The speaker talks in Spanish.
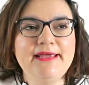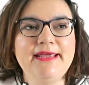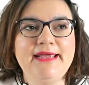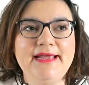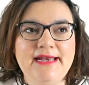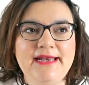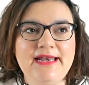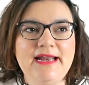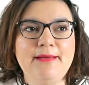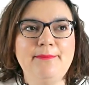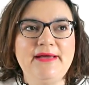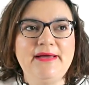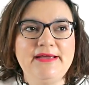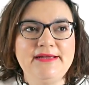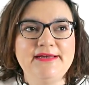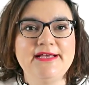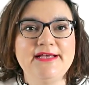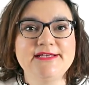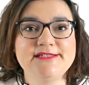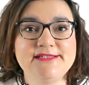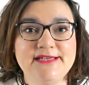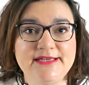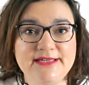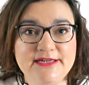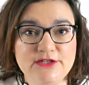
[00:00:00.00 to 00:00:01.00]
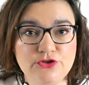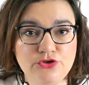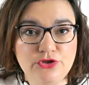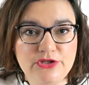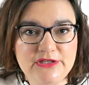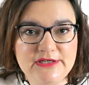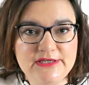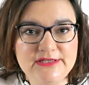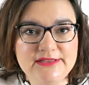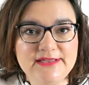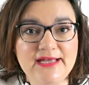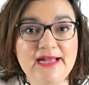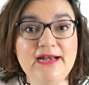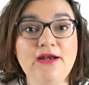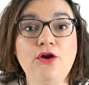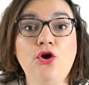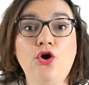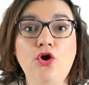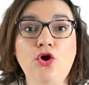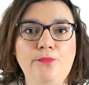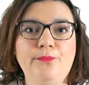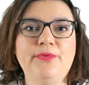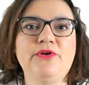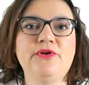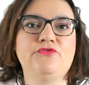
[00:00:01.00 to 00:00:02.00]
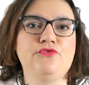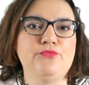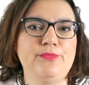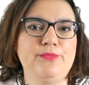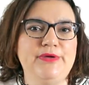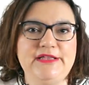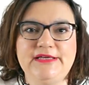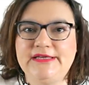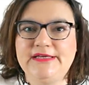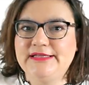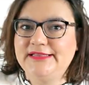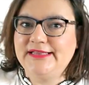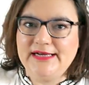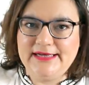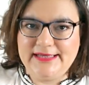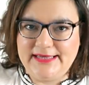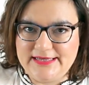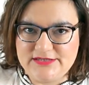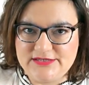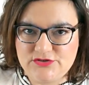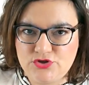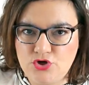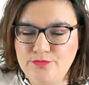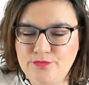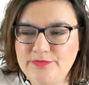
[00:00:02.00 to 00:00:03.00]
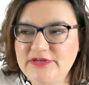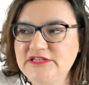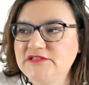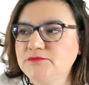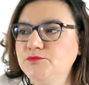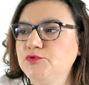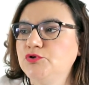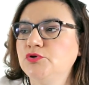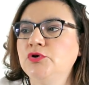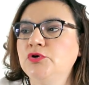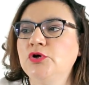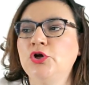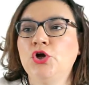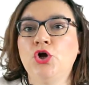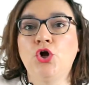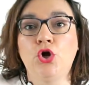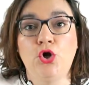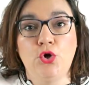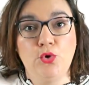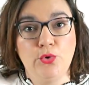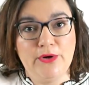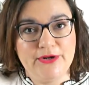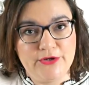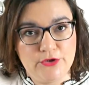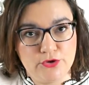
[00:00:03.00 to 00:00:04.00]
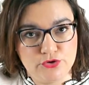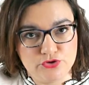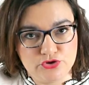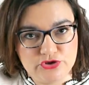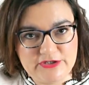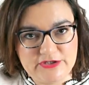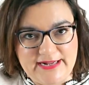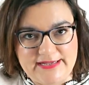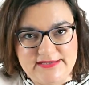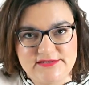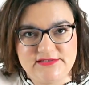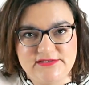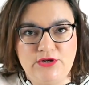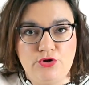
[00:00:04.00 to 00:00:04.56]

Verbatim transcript: en la página de Secreto Digital o Perfume Digital, que es lo mismo, lo encontráis.